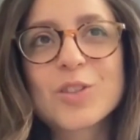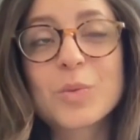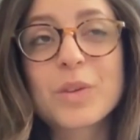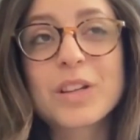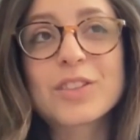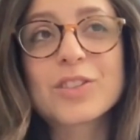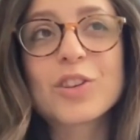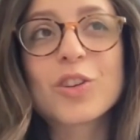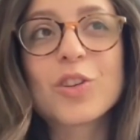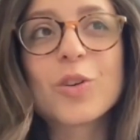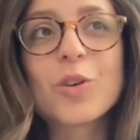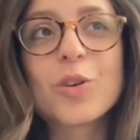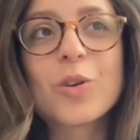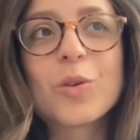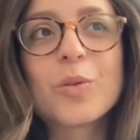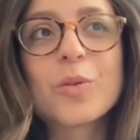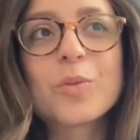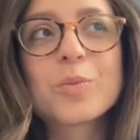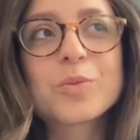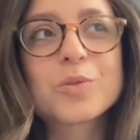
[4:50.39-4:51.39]
sobre
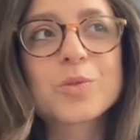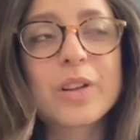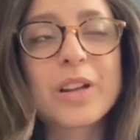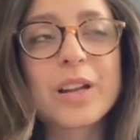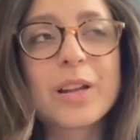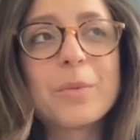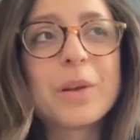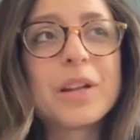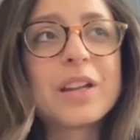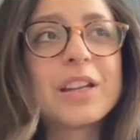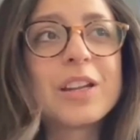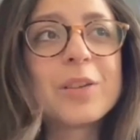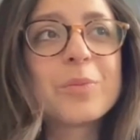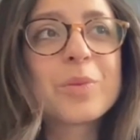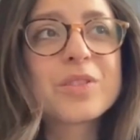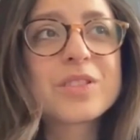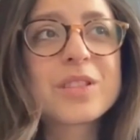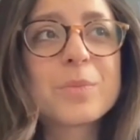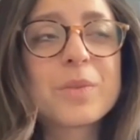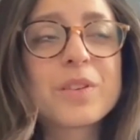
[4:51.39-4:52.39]
todo suele venir
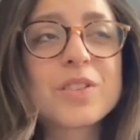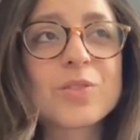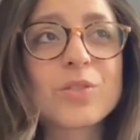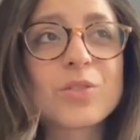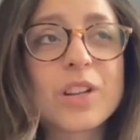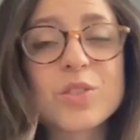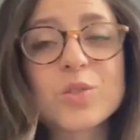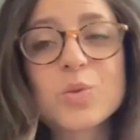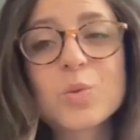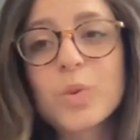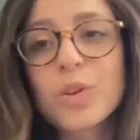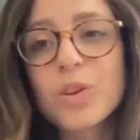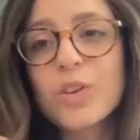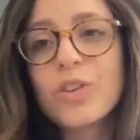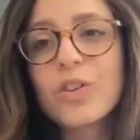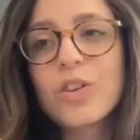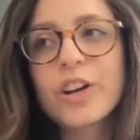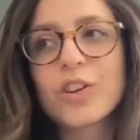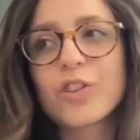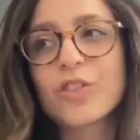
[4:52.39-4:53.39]
pues de personas,
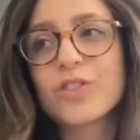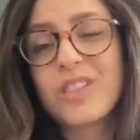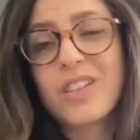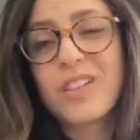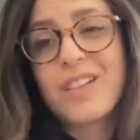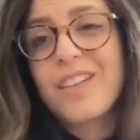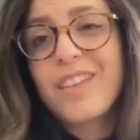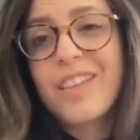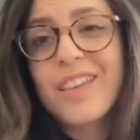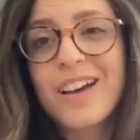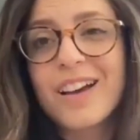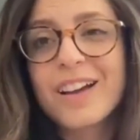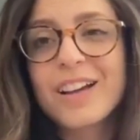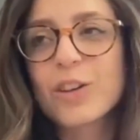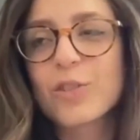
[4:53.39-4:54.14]
uno, o que no tienen idea,